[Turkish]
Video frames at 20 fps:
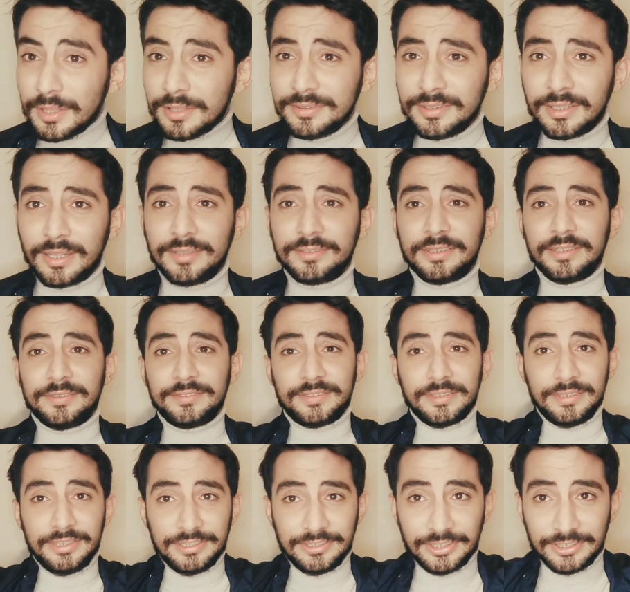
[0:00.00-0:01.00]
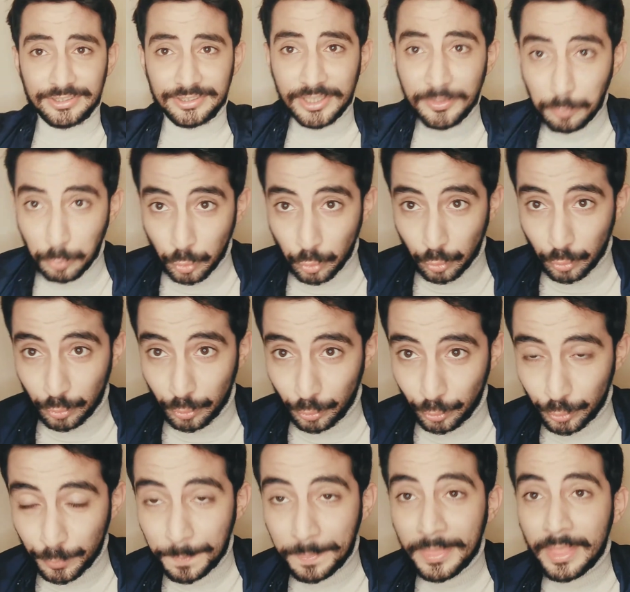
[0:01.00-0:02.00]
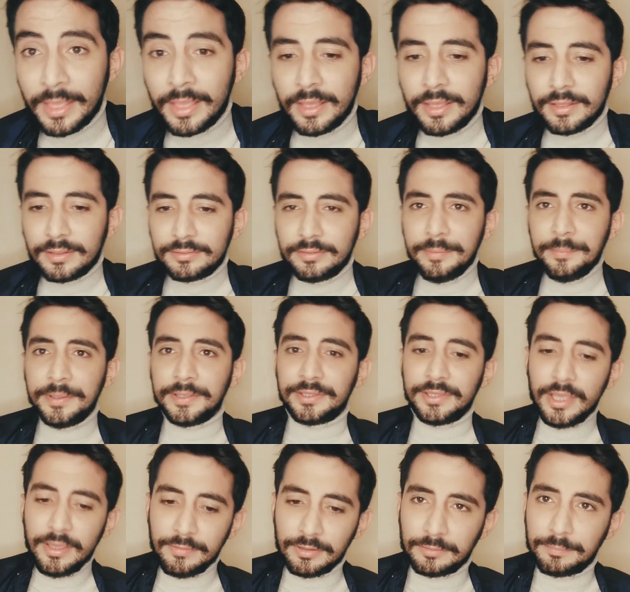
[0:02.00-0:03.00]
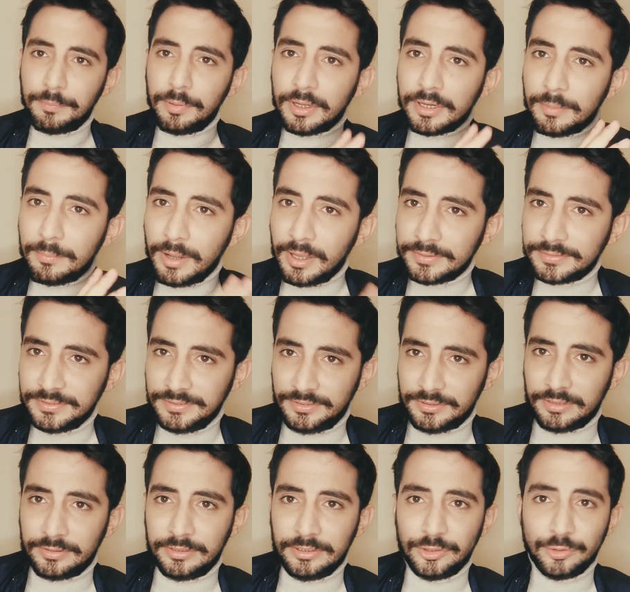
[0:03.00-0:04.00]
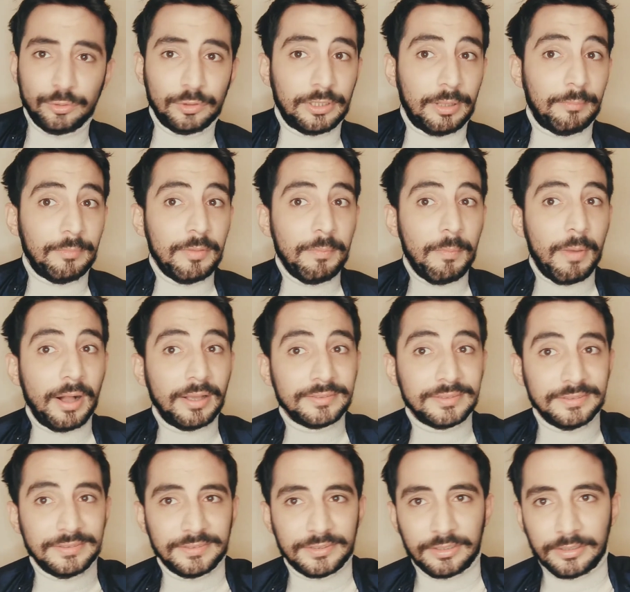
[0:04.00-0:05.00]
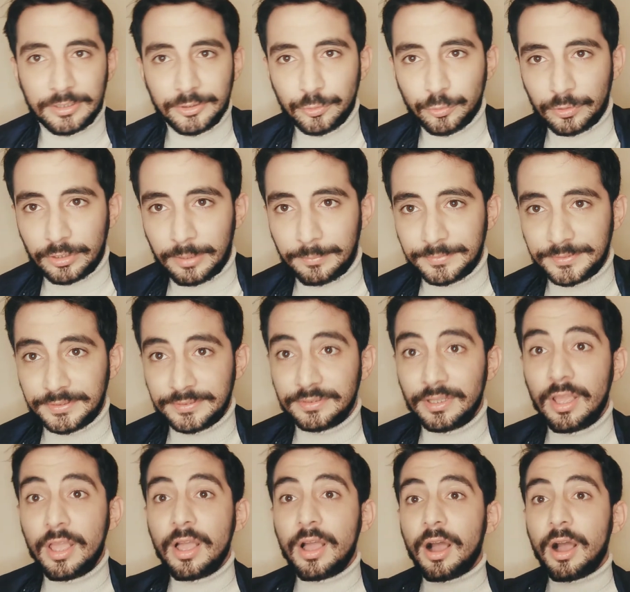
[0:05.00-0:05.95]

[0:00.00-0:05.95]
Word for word: Zaten senin size diyeceği şey budur. Demek ki evet para bazı insanlar için önemli, bazı insanlar için önemsiz.